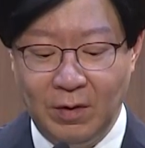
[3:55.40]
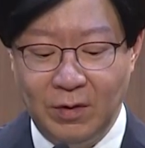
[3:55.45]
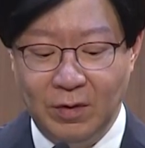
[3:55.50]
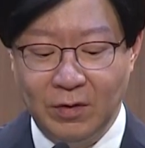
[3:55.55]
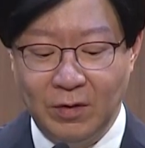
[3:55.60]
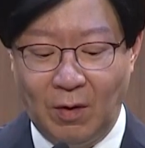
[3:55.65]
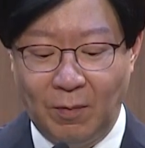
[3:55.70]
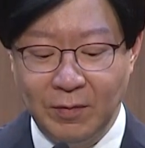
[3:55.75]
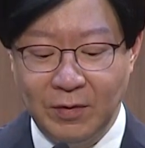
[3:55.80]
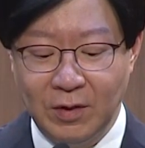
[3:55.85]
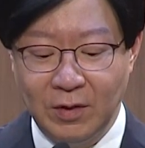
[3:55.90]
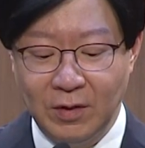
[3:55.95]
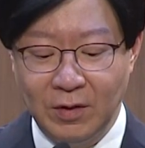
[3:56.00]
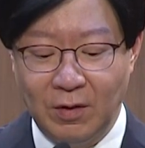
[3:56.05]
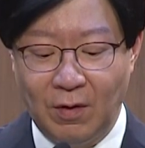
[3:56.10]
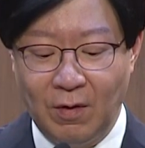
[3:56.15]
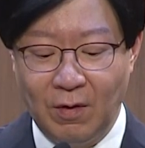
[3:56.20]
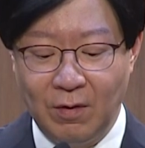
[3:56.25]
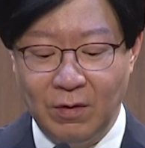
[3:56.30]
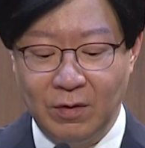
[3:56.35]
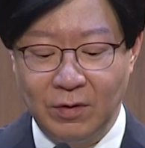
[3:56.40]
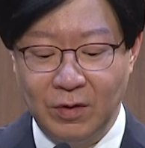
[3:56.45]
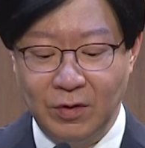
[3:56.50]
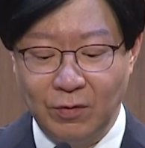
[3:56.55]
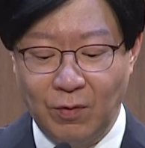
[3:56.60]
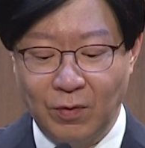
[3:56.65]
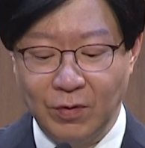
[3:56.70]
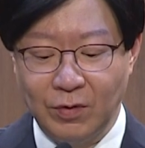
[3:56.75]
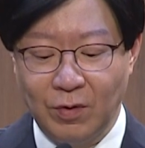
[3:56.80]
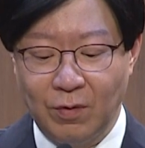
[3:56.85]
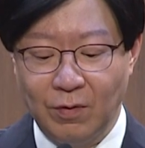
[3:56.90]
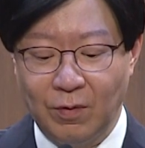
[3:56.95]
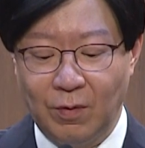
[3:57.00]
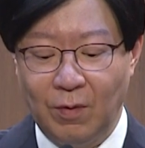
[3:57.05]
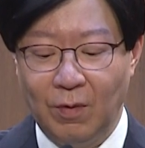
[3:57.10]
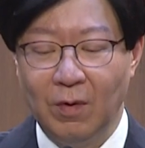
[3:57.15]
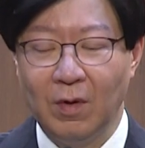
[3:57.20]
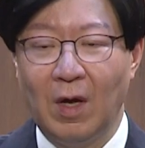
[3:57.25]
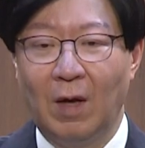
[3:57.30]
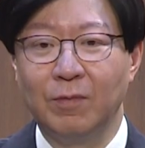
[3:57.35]
점진적,
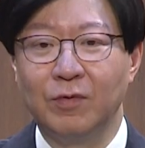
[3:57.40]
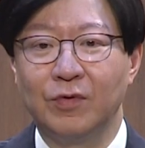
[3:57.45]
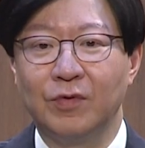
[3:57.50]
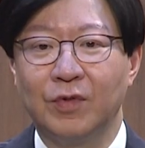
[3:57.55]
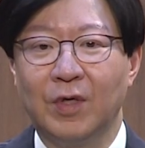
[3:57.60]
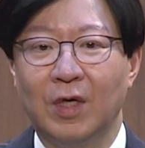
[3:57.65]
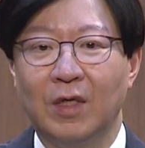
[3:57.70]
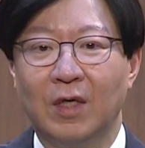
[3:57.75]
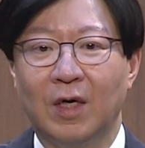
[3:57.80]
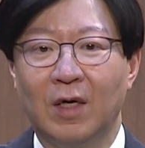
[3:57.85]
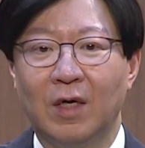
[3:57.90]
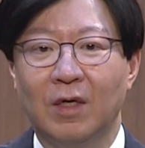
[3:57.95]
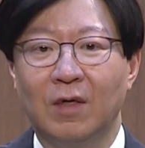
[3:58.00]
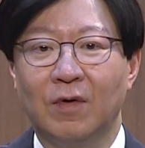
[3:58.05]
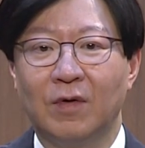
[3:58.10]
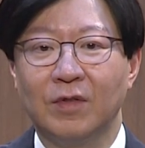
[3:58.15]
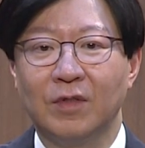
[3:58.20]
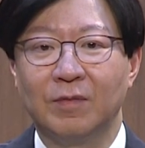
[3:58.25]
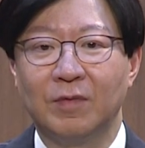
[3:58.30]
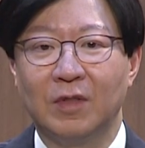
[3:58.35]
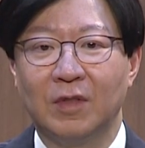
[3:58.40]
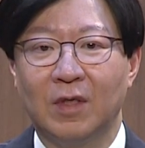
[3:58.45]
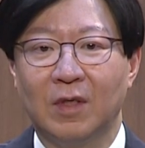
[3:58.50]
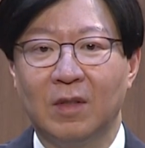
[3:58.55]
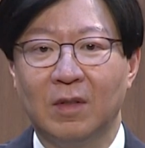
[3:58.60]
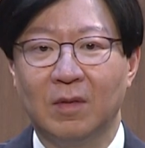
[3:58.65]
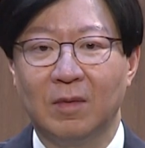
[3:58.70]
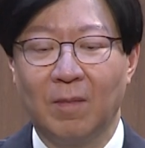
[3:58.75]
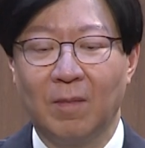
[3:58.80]
지속적으로 감축해 나갈 것입니다.